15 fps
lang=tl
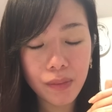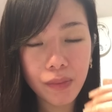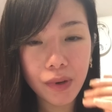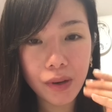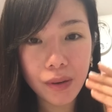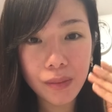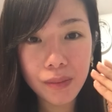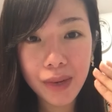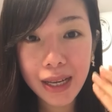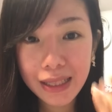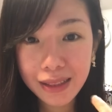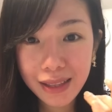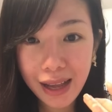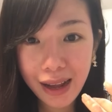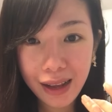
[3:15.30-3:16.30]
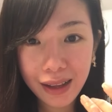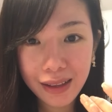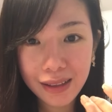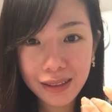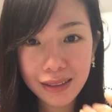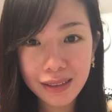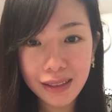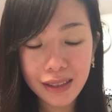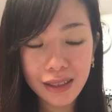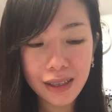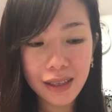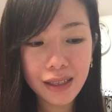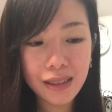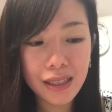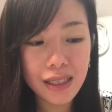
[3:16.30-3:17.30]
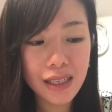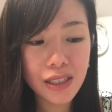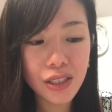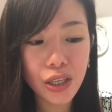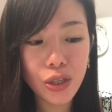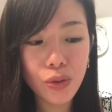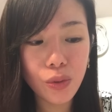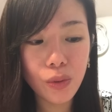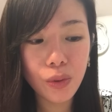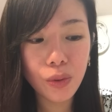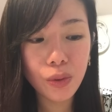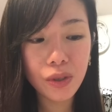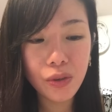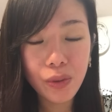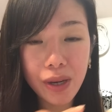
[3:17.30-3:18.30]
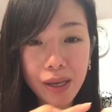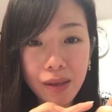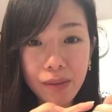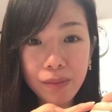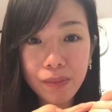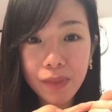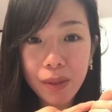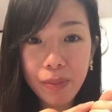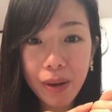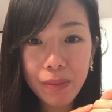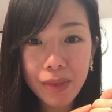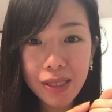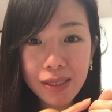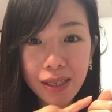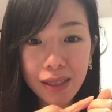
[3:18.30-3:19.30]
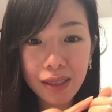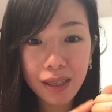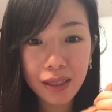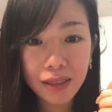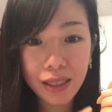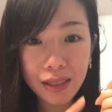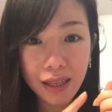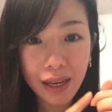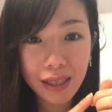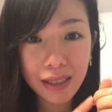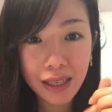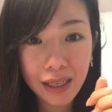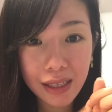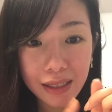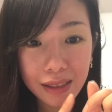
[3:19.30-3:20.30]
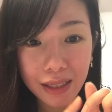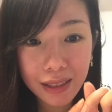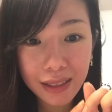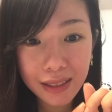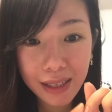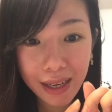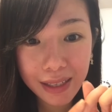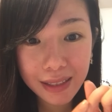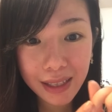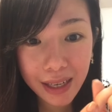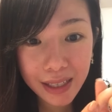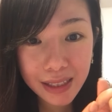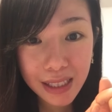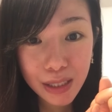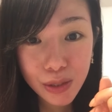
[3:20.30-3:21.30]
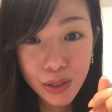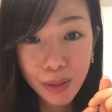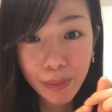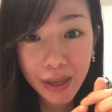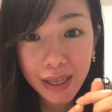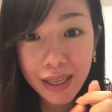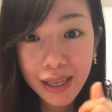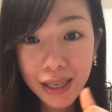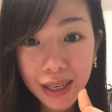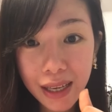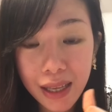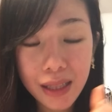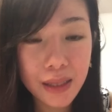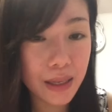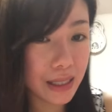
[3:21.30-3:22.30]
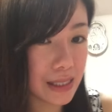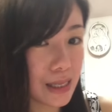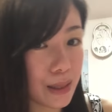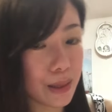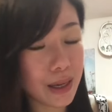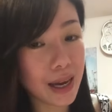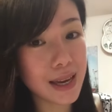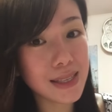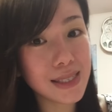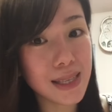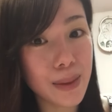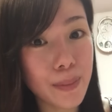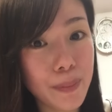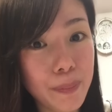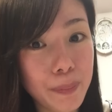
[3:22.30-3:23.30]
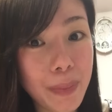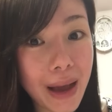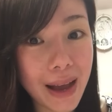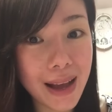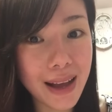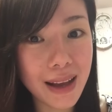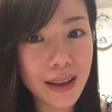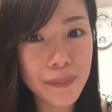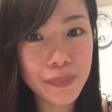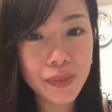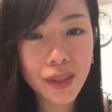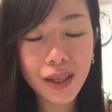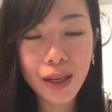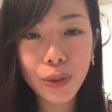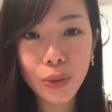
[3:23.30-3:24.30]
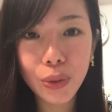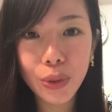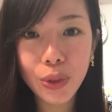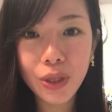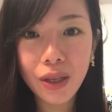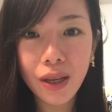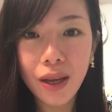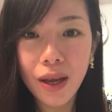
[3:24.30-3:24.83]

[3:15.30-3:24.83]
Uh, maganda hindi na siya yung, yung ay, di ba minsan nagda-dry, nagda-dry dry dito sa may gilid kasi kahit sa paa, ganon.